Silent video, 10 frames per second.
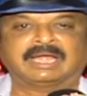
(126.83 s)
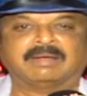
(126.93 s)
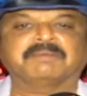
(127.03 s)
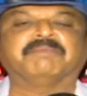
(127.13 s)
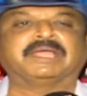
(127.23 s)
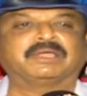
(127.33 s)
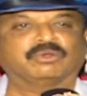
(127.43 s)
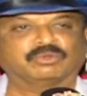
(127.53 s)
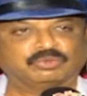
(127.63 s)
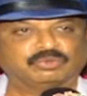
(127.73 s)
కాబట్టి
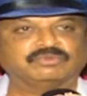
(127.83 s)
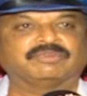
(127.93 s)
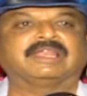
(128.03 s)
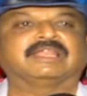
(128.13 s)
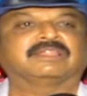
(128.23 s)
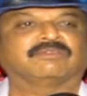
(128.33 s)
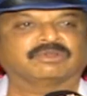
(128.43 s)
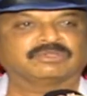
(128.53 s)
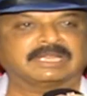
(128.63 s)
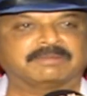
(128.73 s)
బైకులు వద్దు
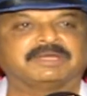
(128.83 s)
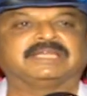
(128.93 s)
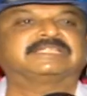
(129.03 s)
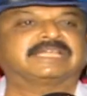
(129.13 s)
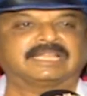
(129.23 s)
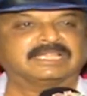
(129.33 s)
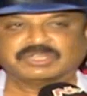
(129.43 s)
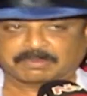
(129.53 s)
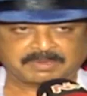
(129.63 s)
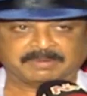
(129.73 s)
వీలైనంతవరకు సెలబ్రిటీస్ కదా అని
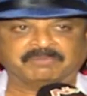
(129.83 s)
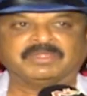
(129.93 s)
చెప్పాను